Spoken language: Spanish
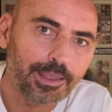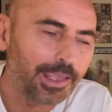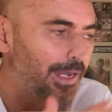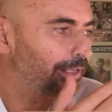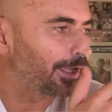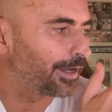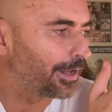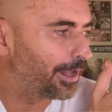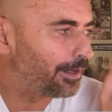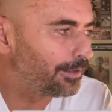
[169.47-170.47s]
el
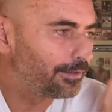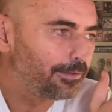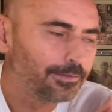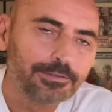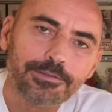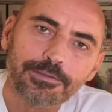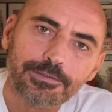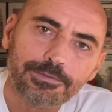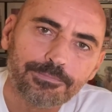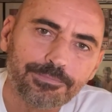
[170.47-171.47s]
canal
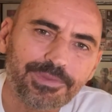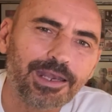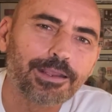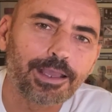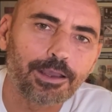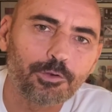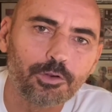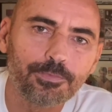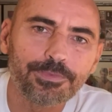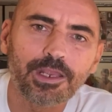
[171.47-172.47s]
del
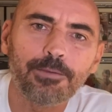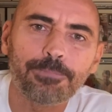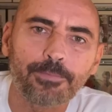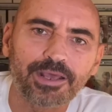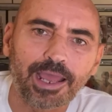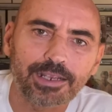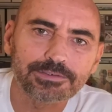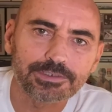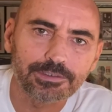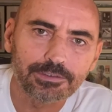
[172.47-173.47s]
cajón del
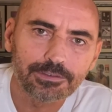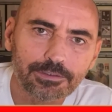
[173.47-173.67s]
paparazzi.